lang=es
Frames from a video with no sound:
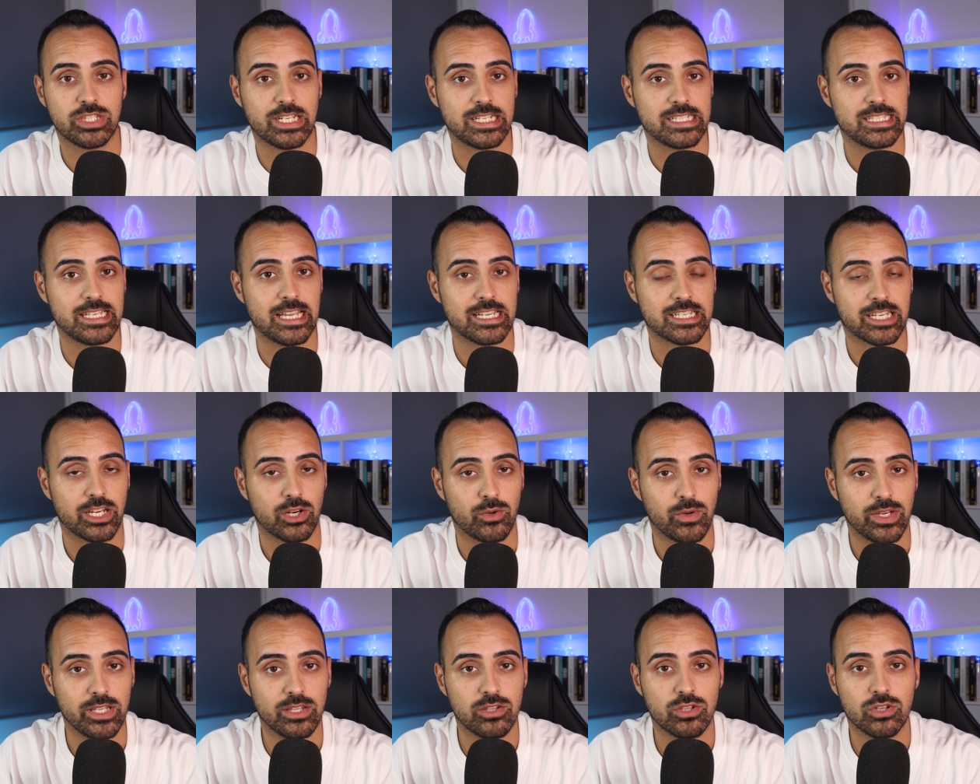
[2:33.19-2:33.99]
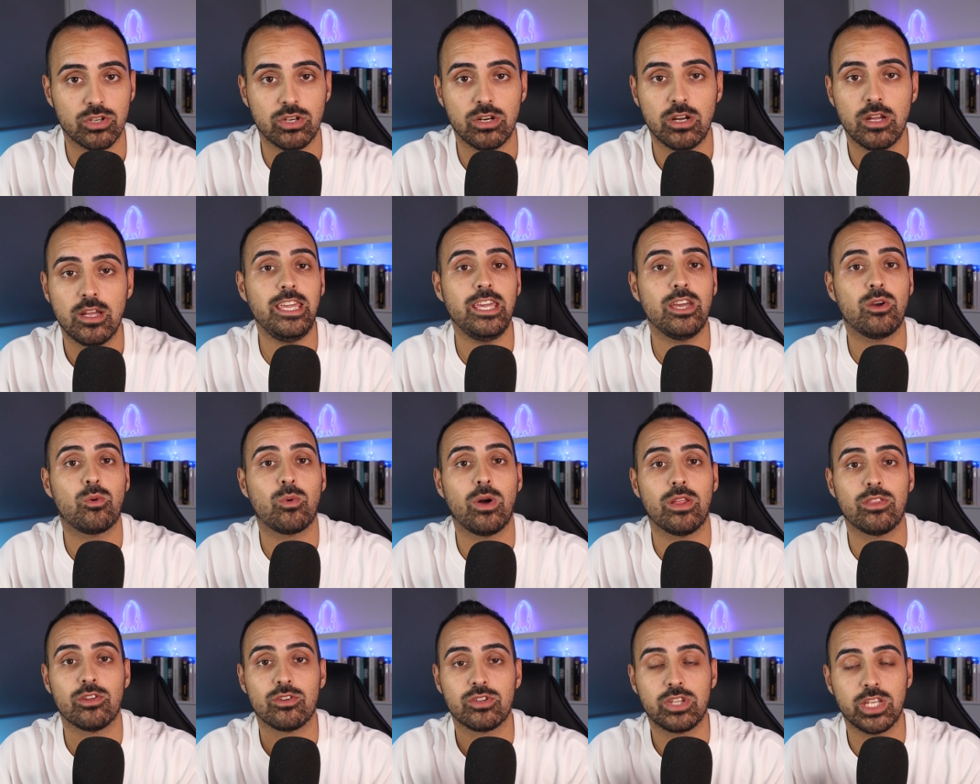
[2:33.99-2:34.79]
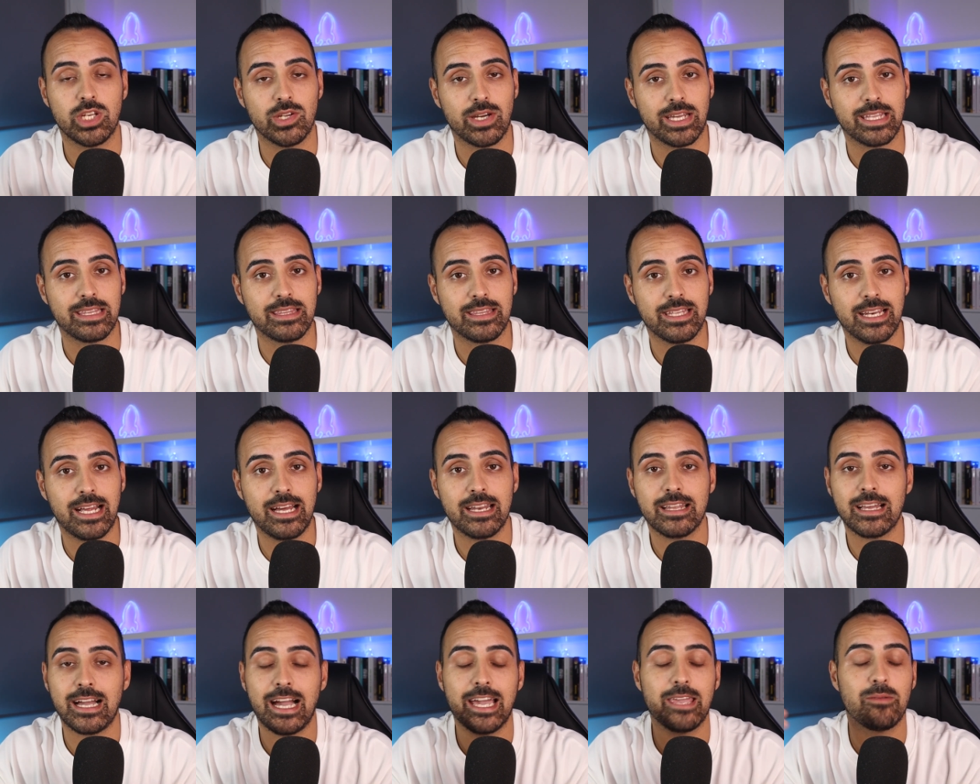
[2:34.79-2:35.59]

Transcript: tres días que no entro y cuando tiro a entrar